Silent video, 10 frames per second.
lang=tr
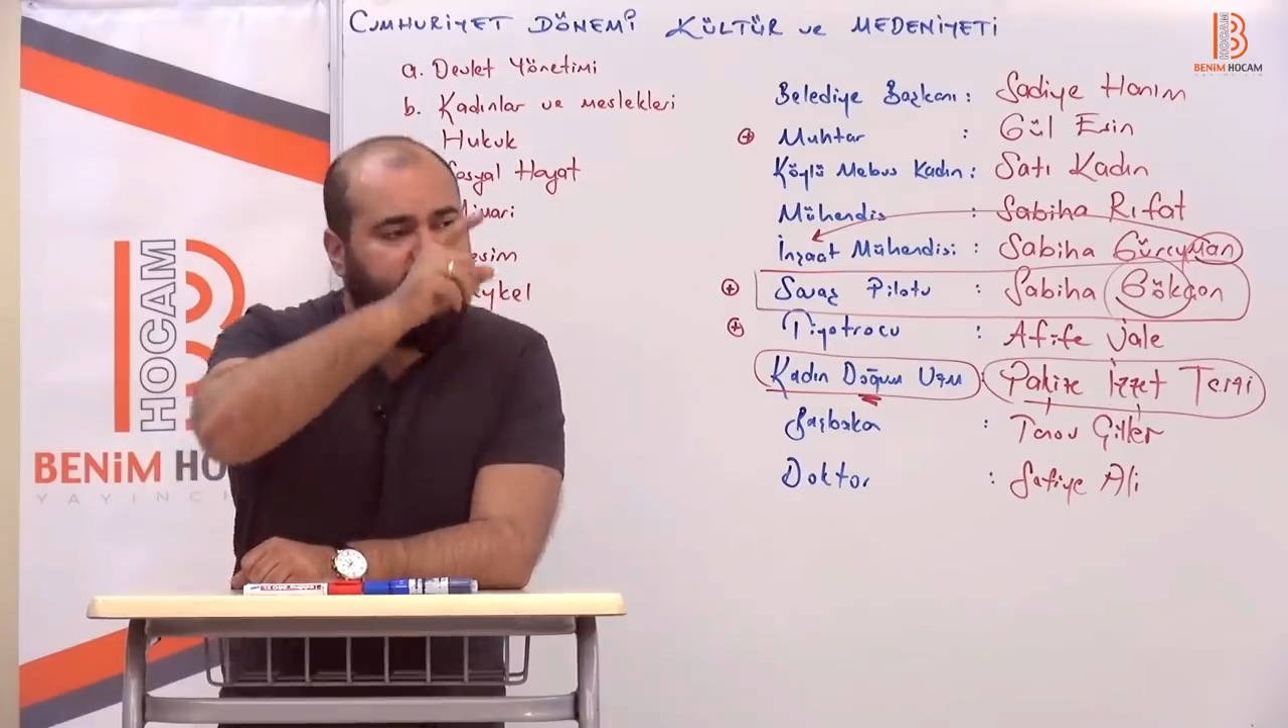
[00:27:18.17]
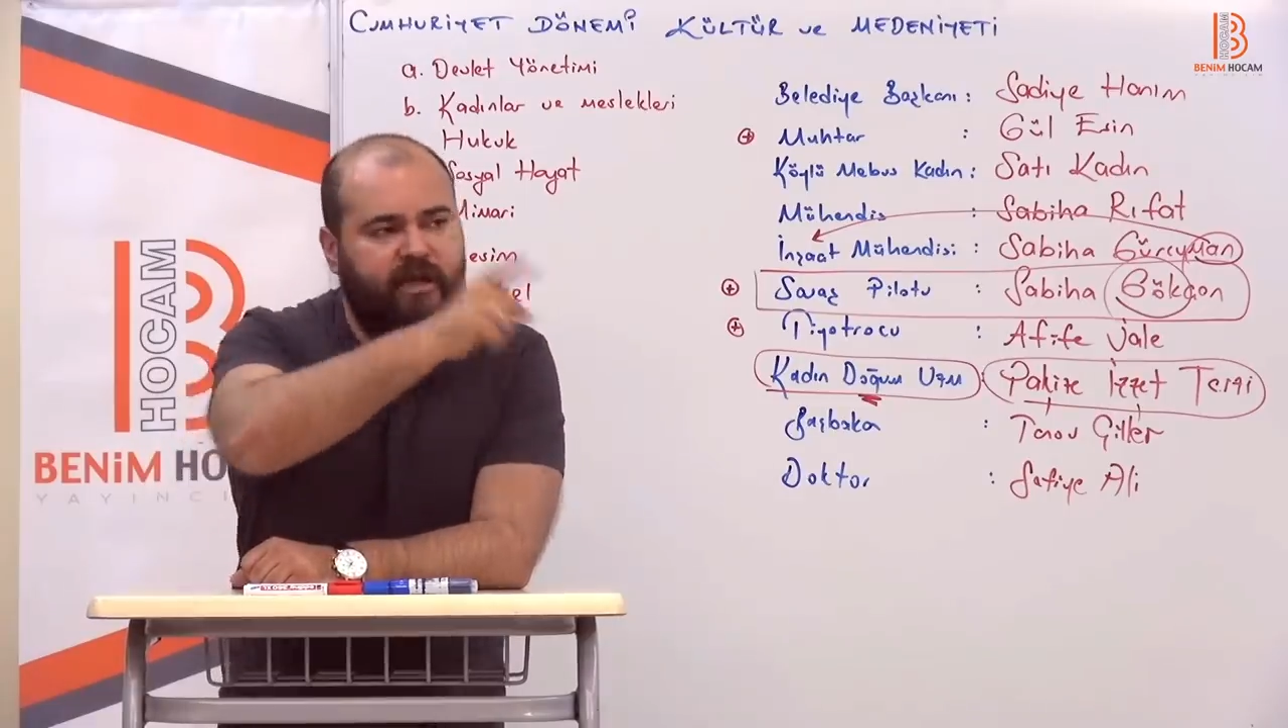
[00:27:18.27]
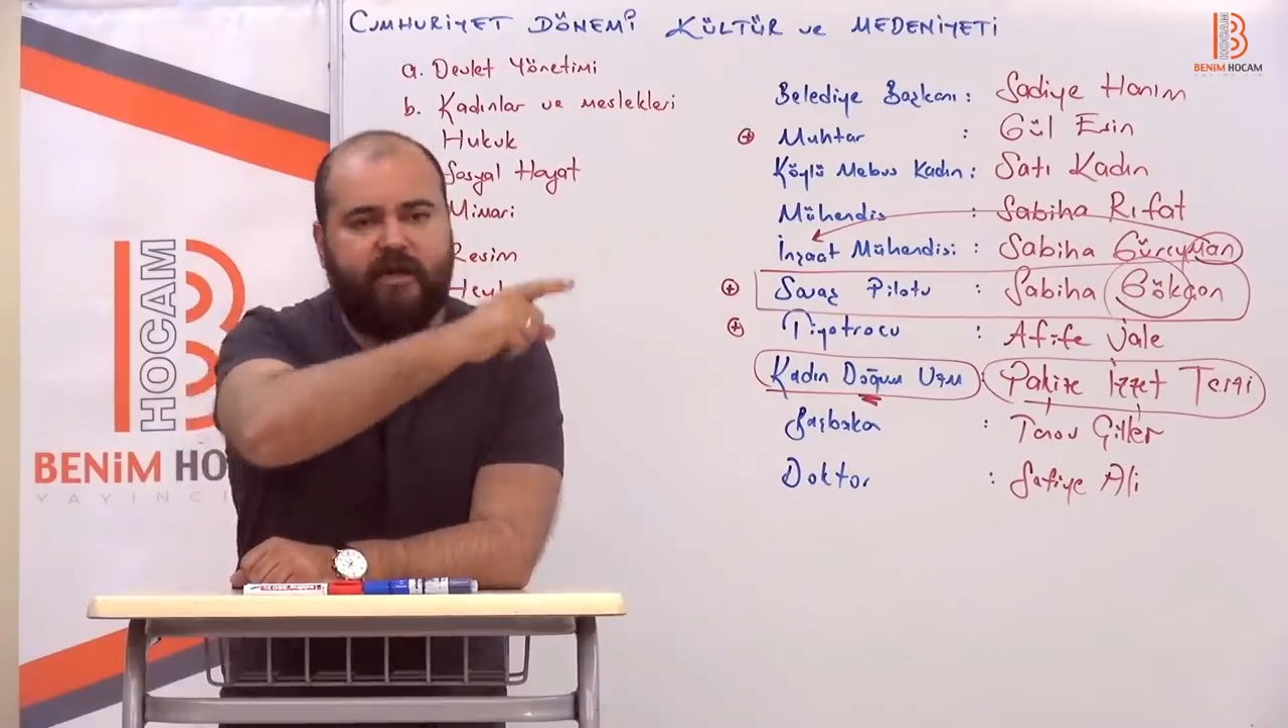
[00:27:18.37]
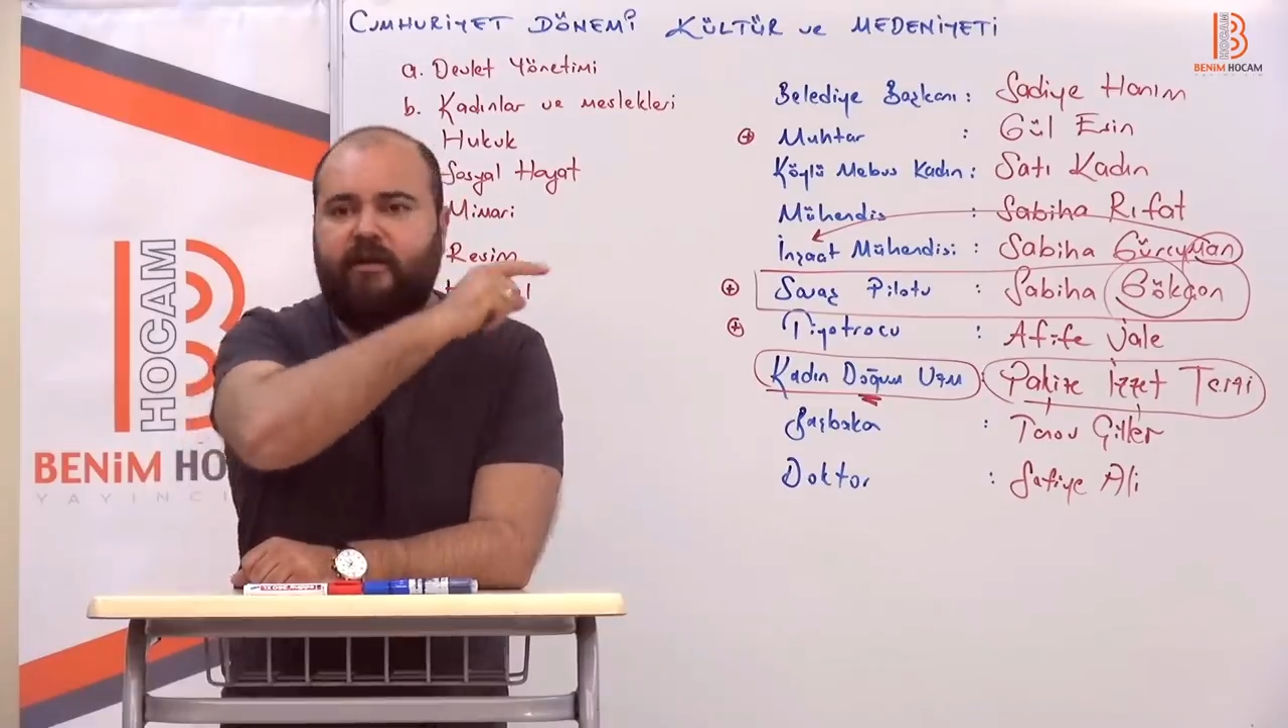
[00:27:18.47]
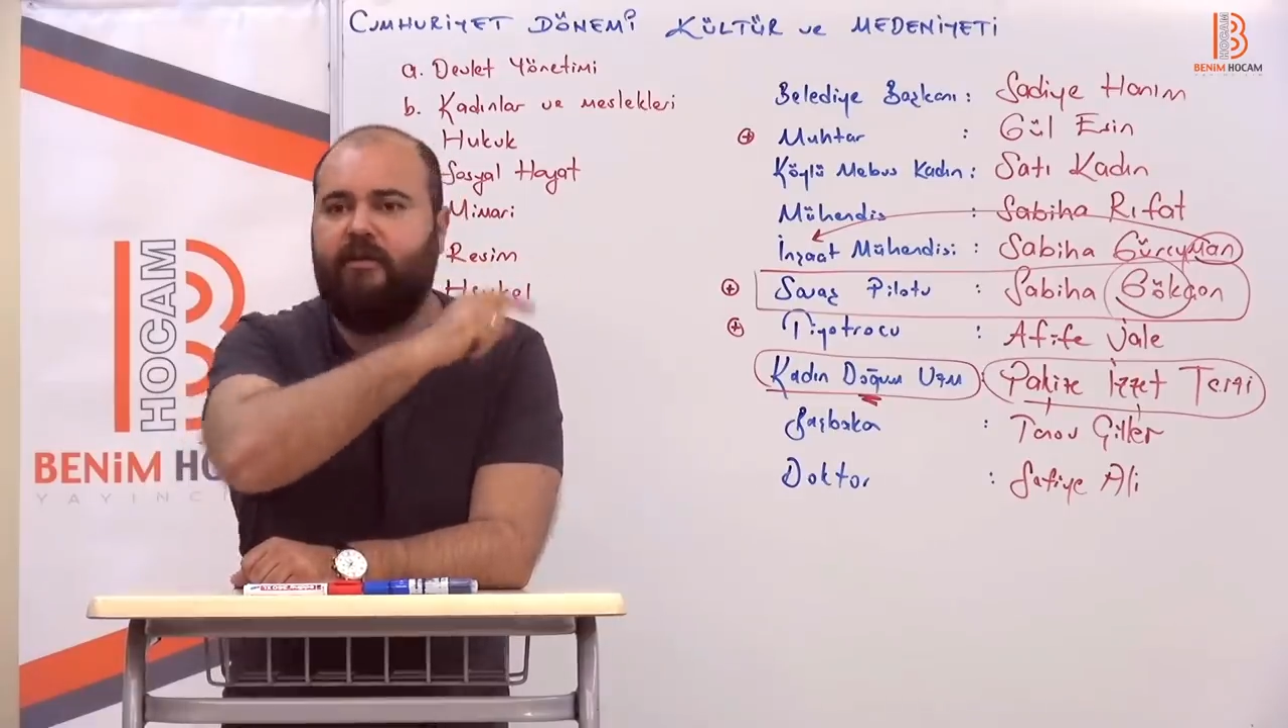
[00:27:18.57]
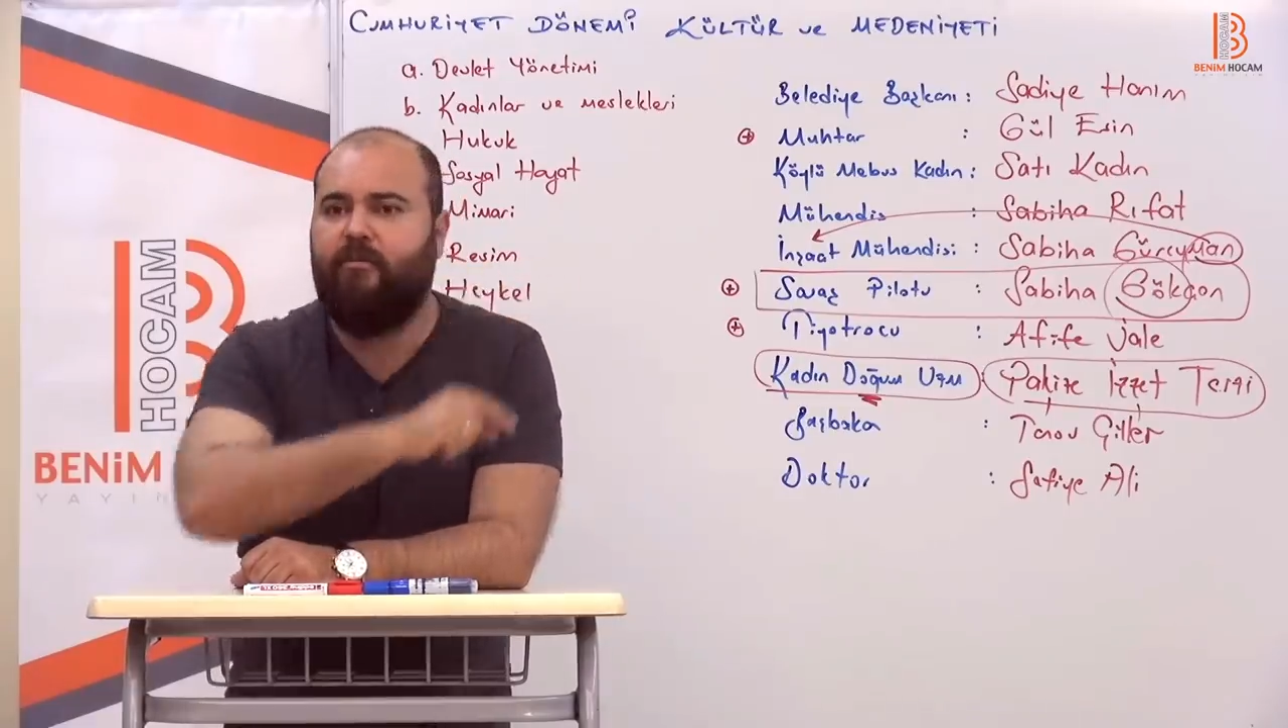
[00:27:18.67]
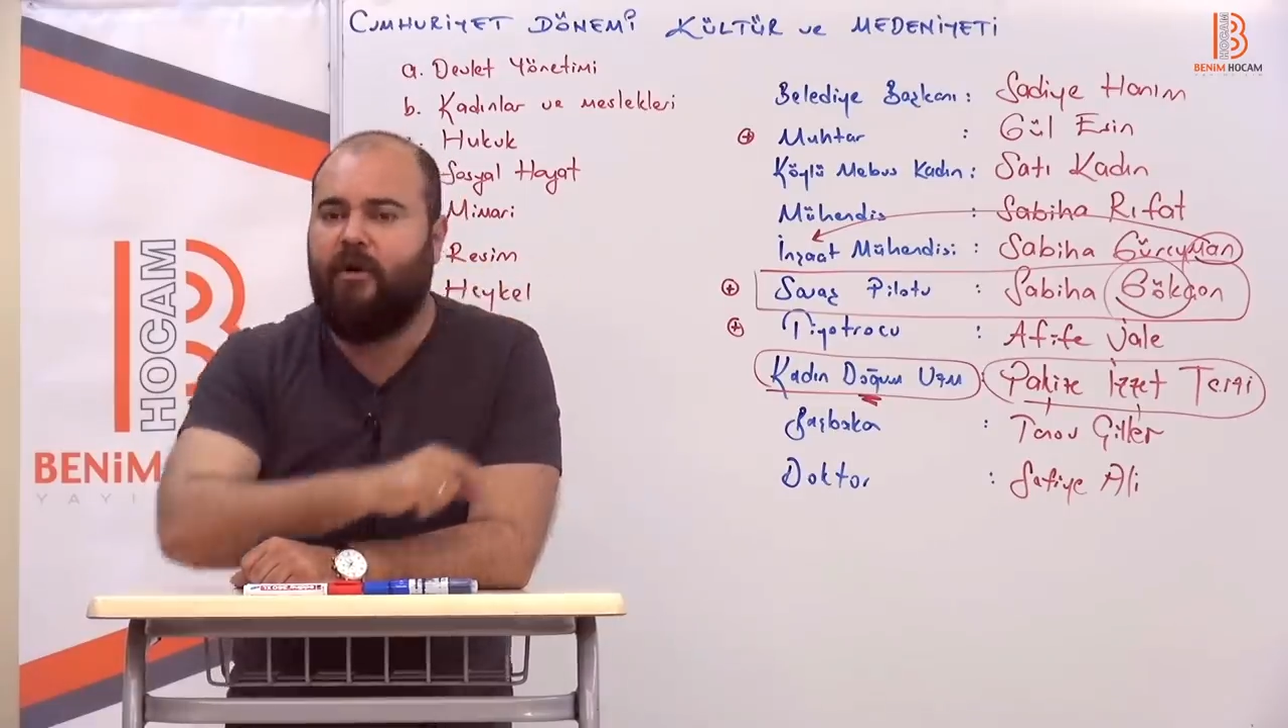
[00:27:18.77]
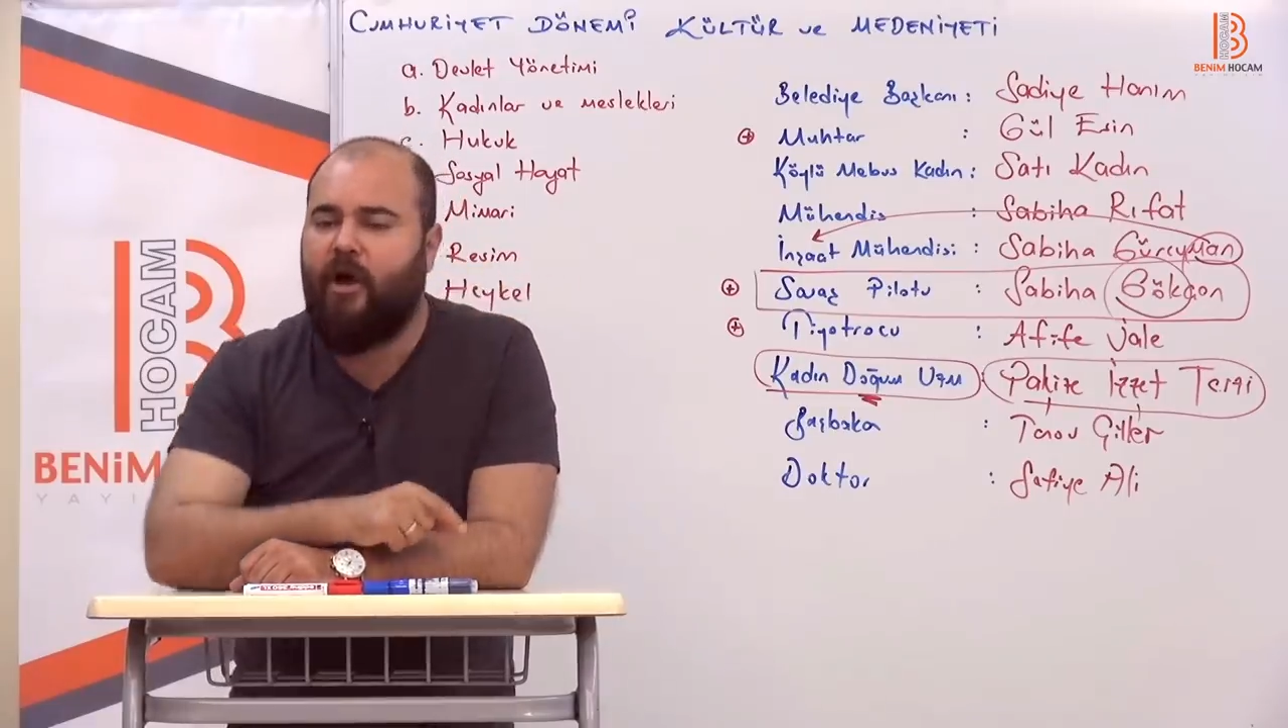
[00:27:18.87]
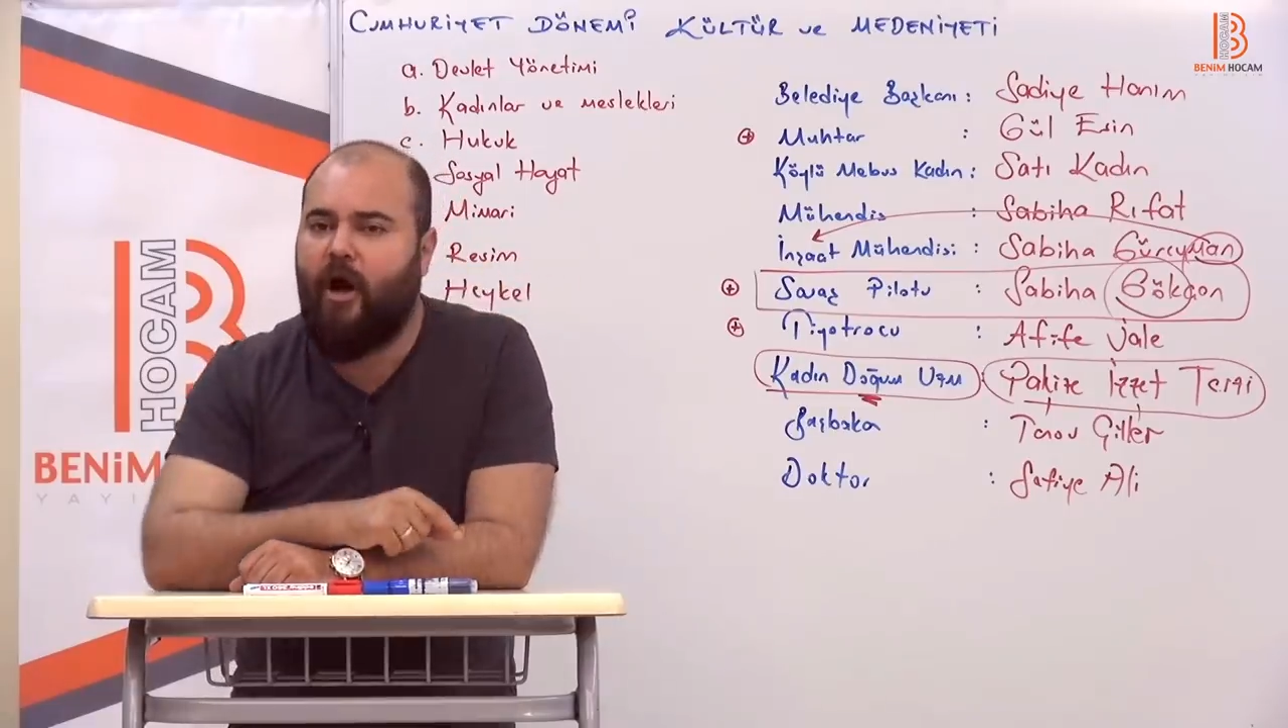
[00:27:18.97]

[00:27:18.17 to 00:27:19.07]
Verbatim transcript: girdiğim